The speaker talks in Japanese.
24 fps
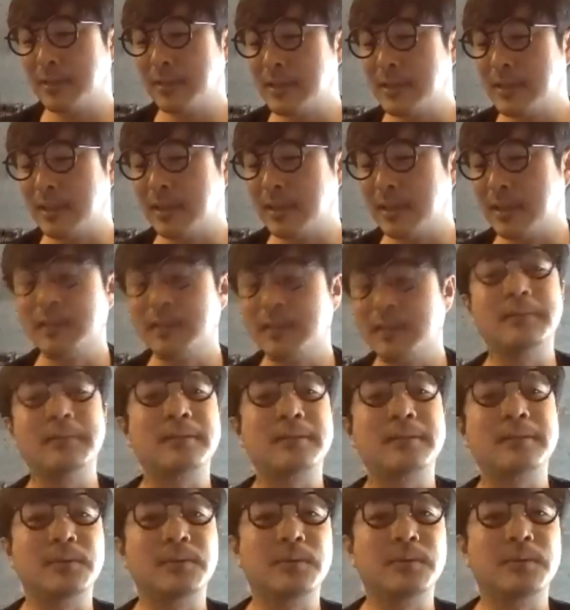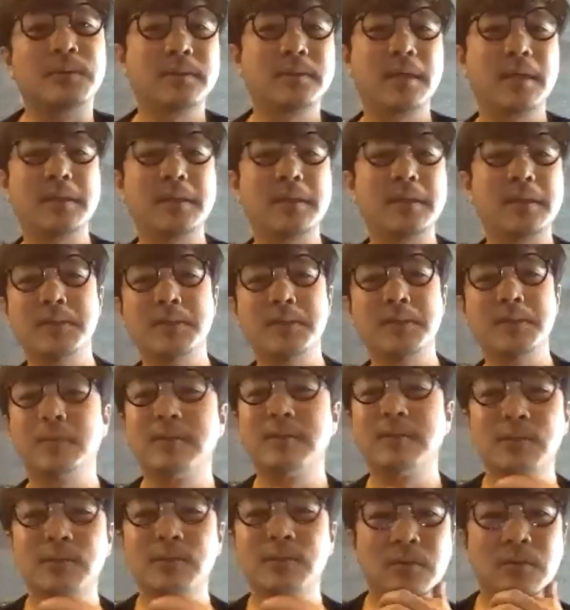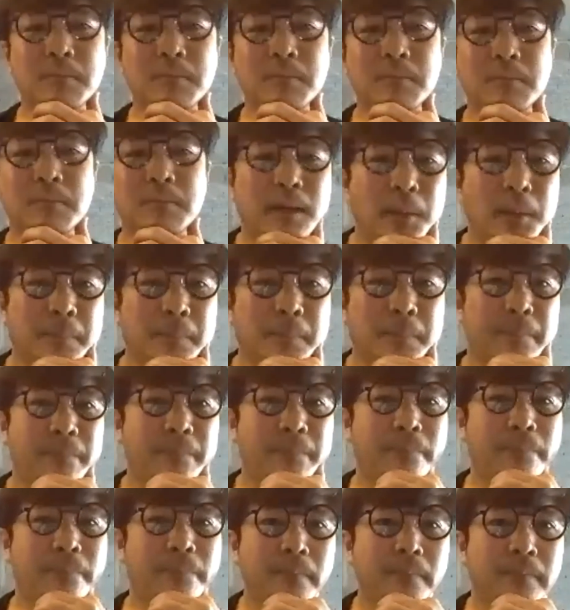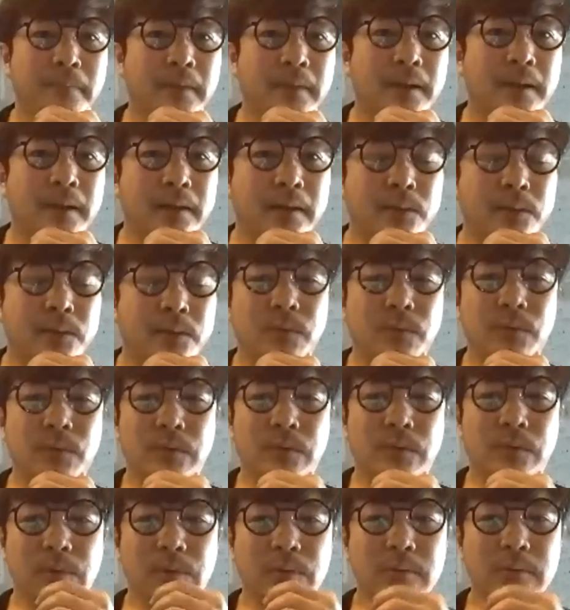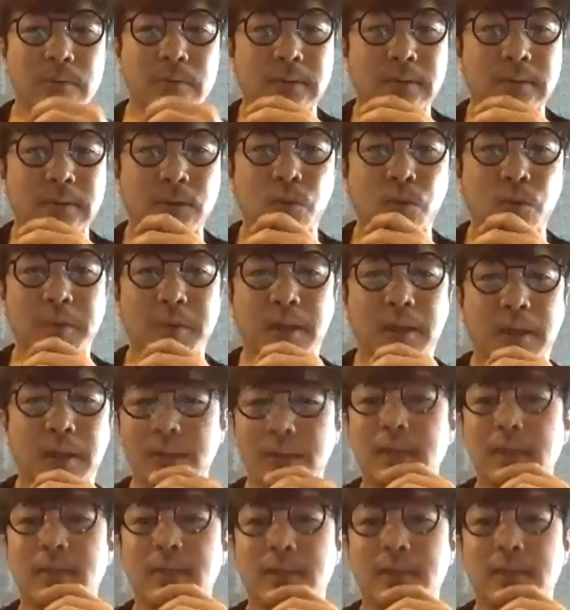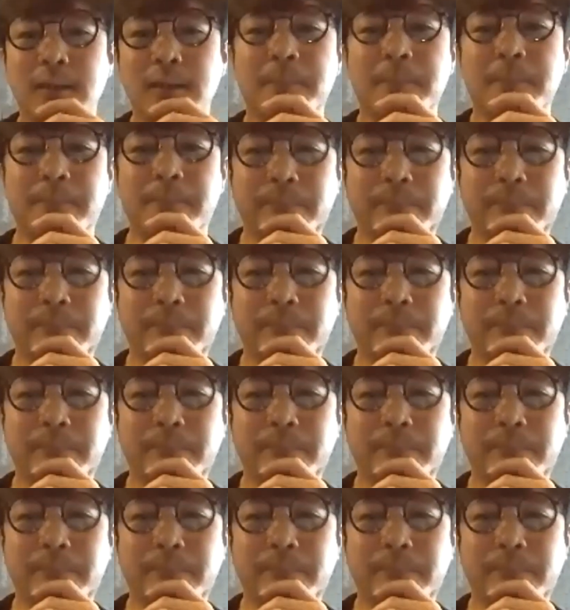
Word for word: 期があったんですけど、最近はちょっとまた、あの、興味が出てきて、